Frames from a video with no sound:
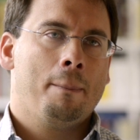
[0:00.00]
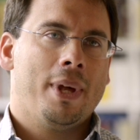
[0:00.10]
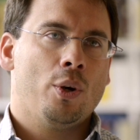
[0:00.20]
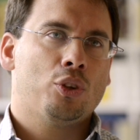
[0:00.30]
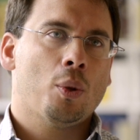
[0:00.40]

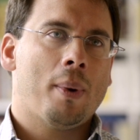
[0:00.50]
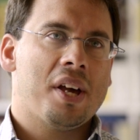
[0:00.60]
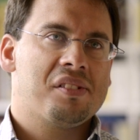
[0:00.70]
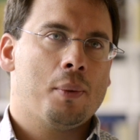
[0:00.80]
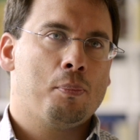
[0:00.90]
Pero esto
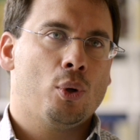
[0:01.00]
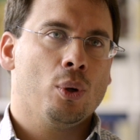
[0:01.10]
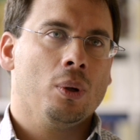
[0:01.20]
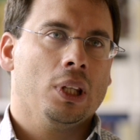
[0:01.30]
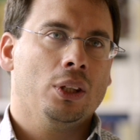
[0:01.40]
pasa
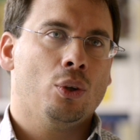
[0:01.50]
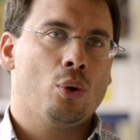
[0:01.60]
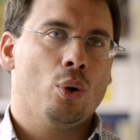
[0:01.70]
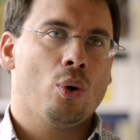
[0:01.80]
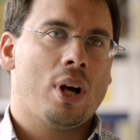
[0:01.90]
por no
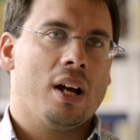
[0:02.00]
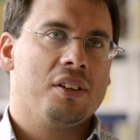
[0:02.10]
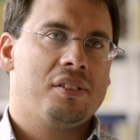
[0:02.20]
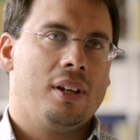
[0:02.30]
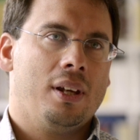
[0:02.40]

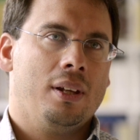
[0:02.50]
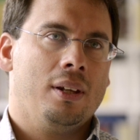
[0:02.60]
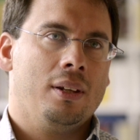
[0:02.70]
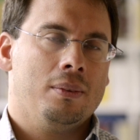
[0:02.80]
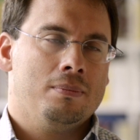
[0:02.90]
colocarse
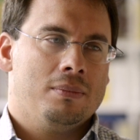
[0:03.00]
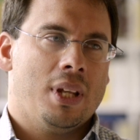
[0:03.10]
eh,